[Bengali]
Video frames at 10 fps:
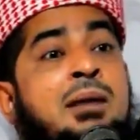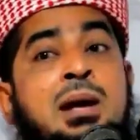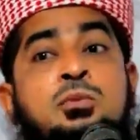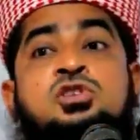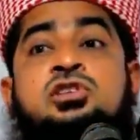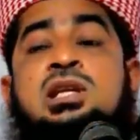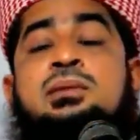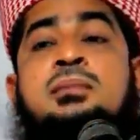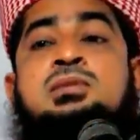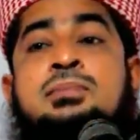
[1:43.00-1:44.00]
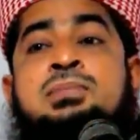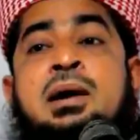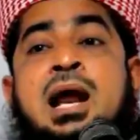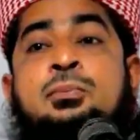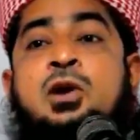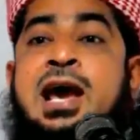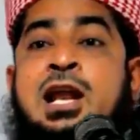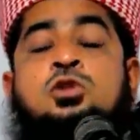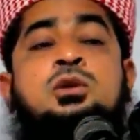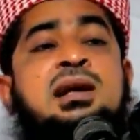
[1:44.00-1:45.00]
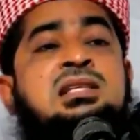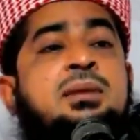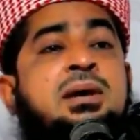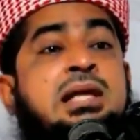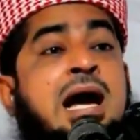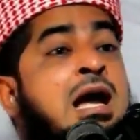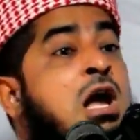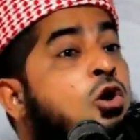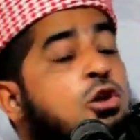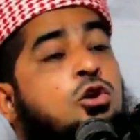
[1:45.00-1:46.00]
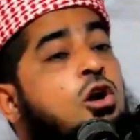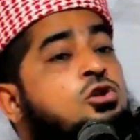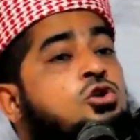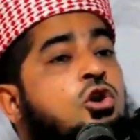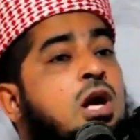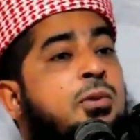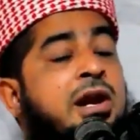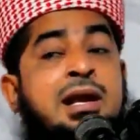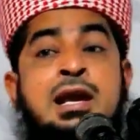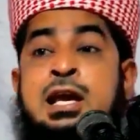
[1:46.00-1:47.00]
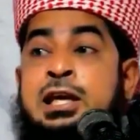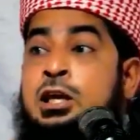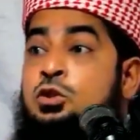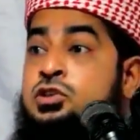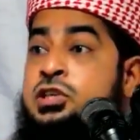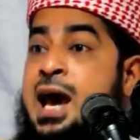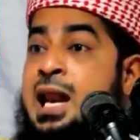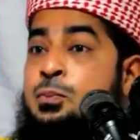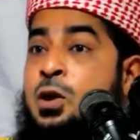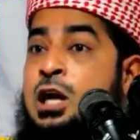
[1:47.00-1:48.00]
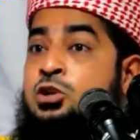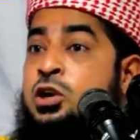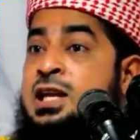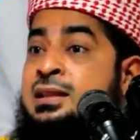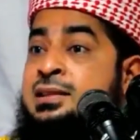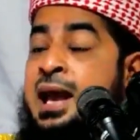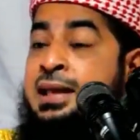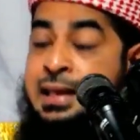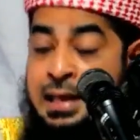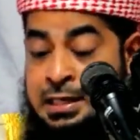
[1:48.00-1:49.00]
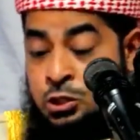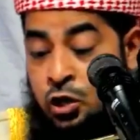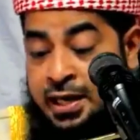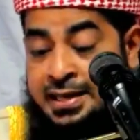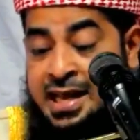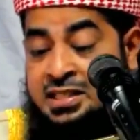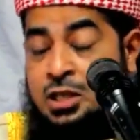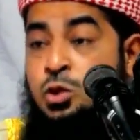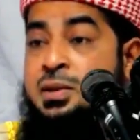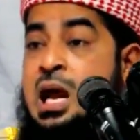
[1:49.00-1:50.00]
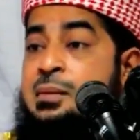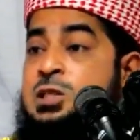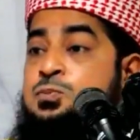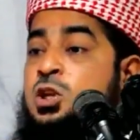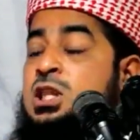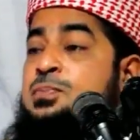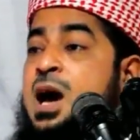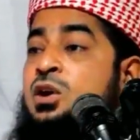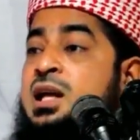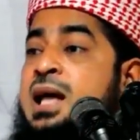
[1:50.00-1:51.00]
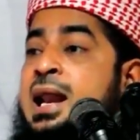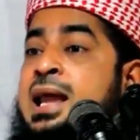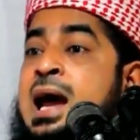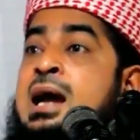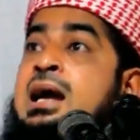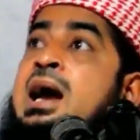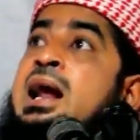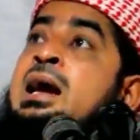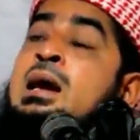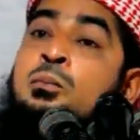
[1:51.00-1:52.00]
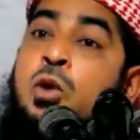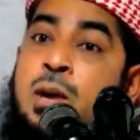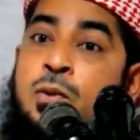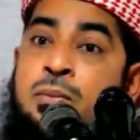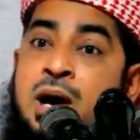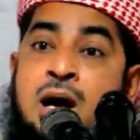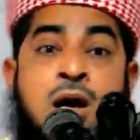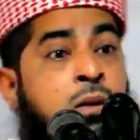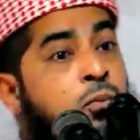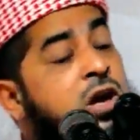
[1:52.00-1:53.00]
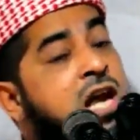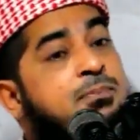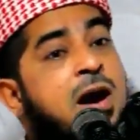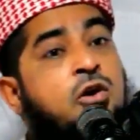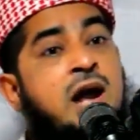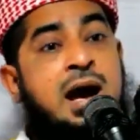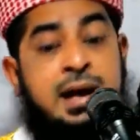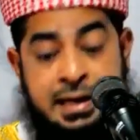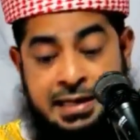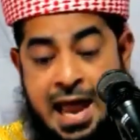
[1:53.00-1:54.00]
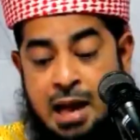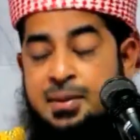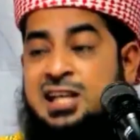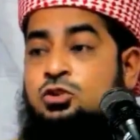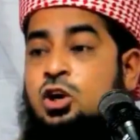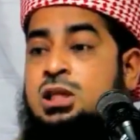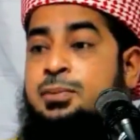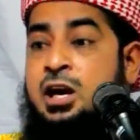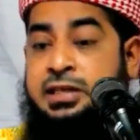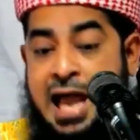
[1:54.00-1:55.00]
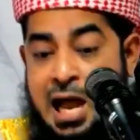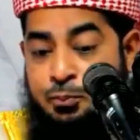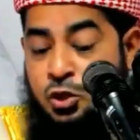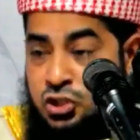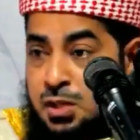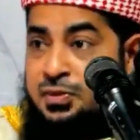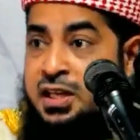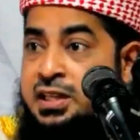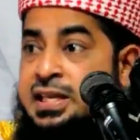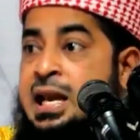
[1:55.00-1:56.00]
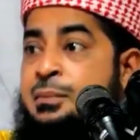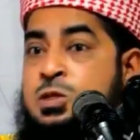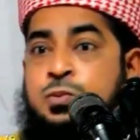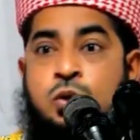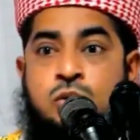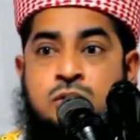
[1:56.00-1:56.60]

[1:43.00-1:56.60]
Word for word: আমার মসজিদ ইমাম সব দাঁড়ায় পড়ে হেরো তো মাজায় ব্যথা কত কষ্ট করে পড়ে কিন্তু শেয়ারে পড়ার শরীয়ত নাই শরীয়তে আছে তুমি নামাজ পড়তে পারো না দাঁড়াইয়া খাড়ায় বইয়া পড়বা বইয়া পারো না ঠ্যাং বাস করতে পারো ঠ্যাং পশ্চিম দিকে দিয়ে নামাজ পড়ো